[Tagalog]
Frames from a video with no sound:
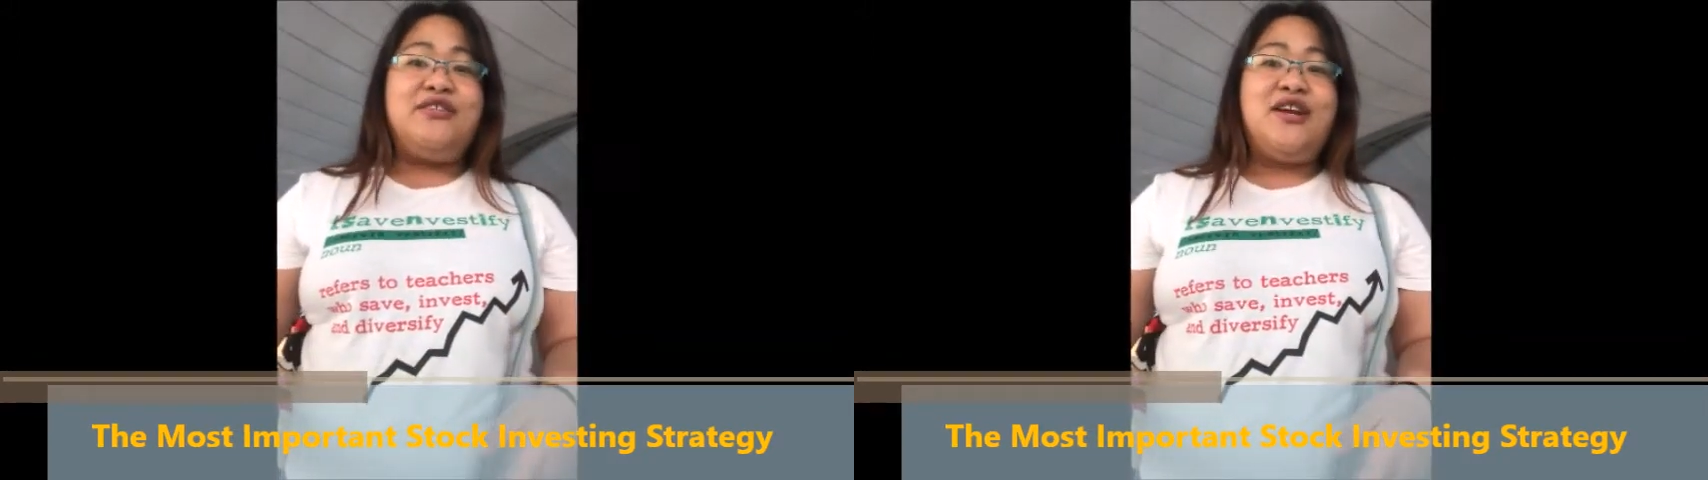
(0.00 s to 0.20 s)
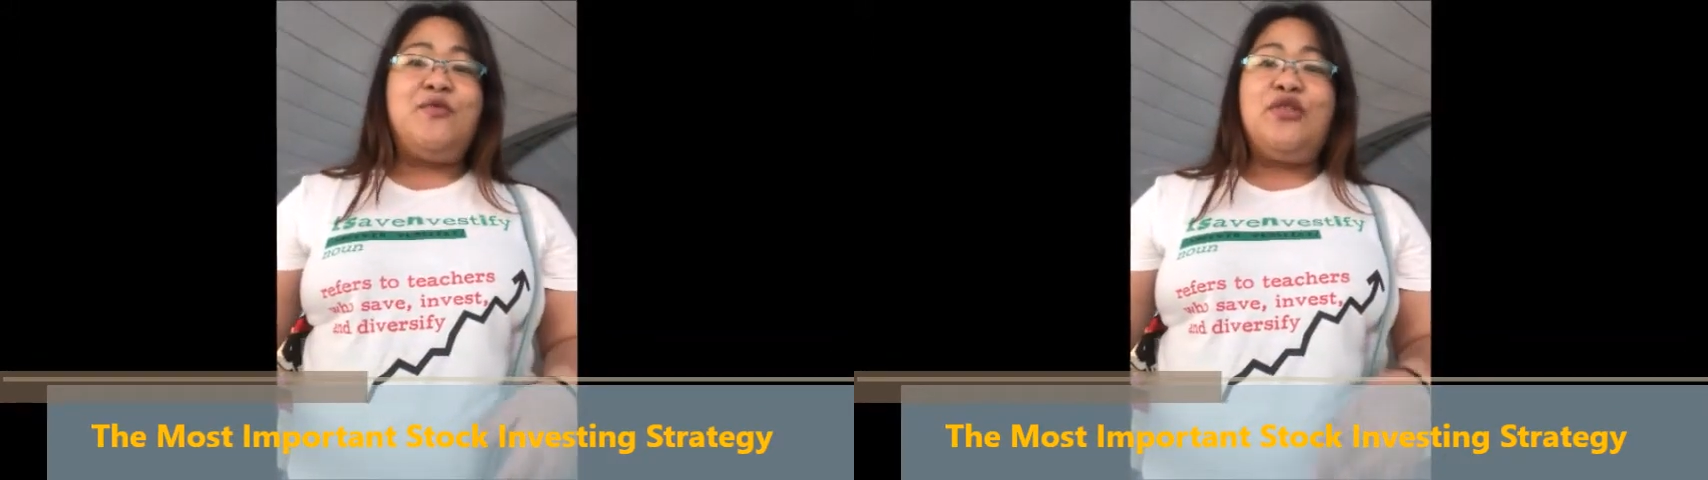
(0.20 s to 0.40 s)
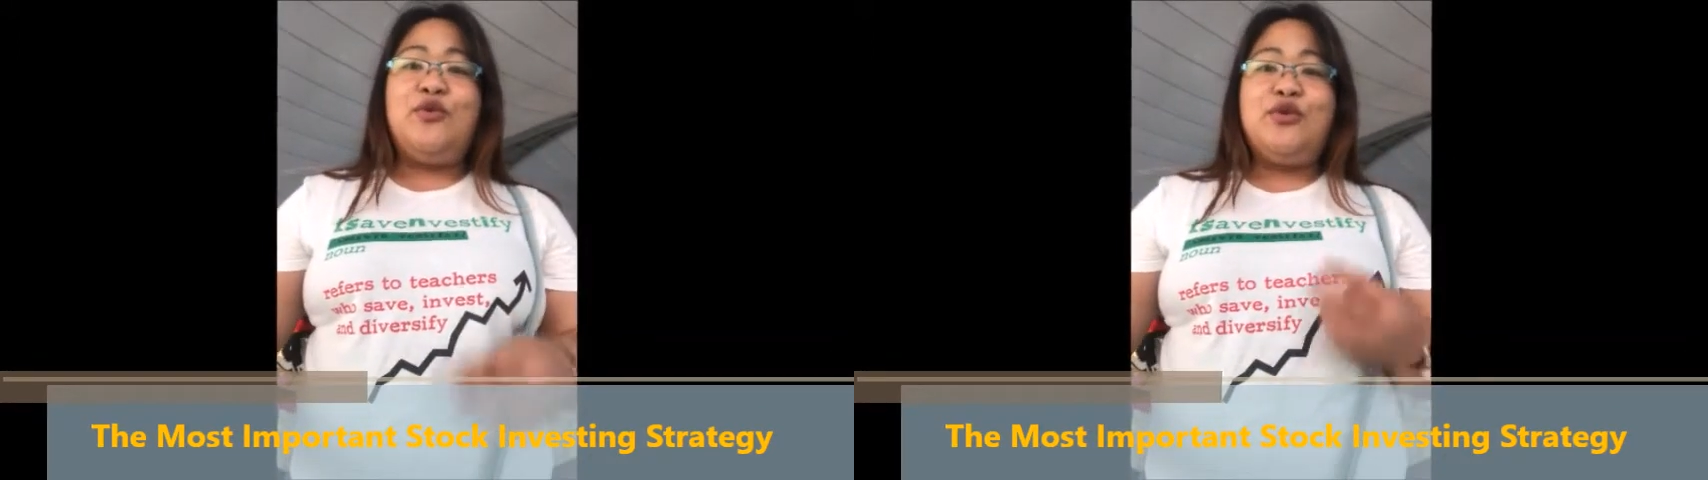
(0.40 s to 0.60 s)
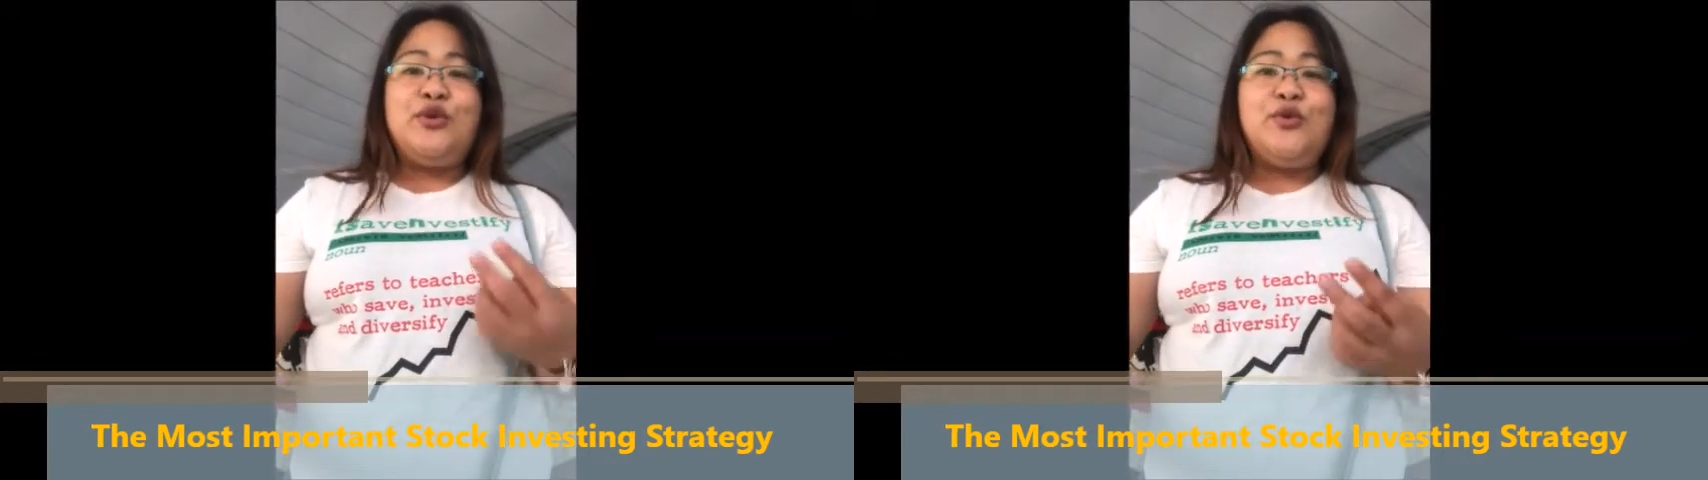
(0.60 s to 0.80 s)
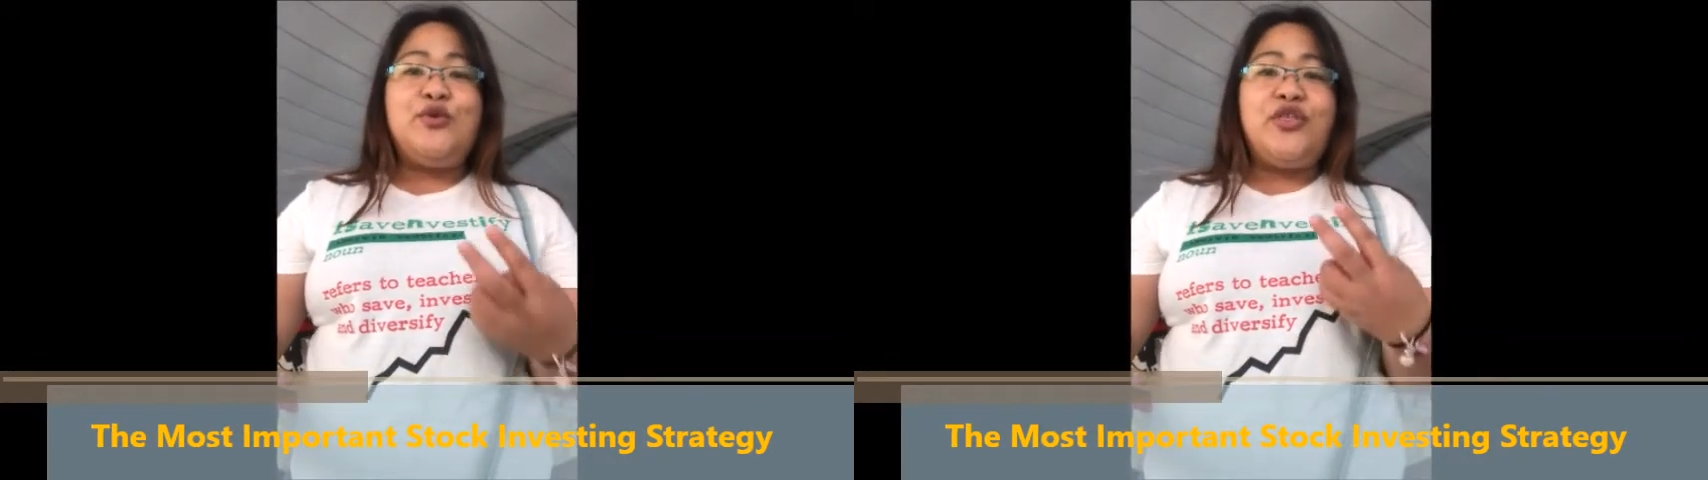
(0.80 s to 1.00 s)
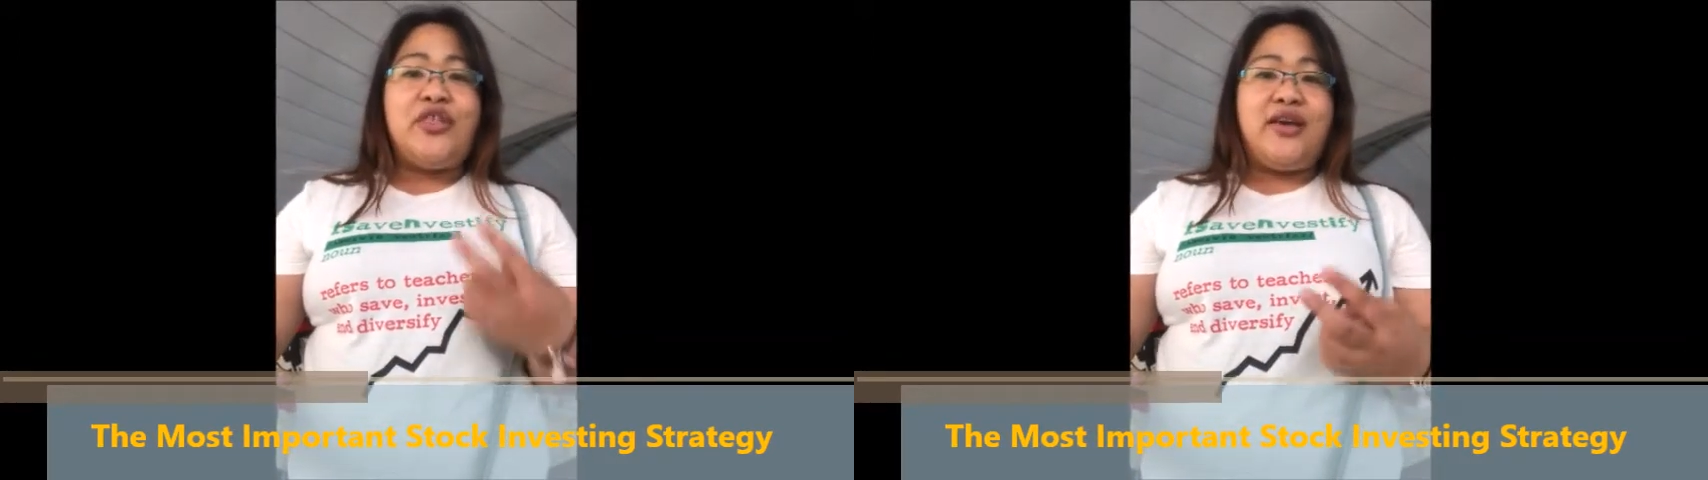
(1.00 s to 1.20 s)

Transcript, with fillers: to share with you two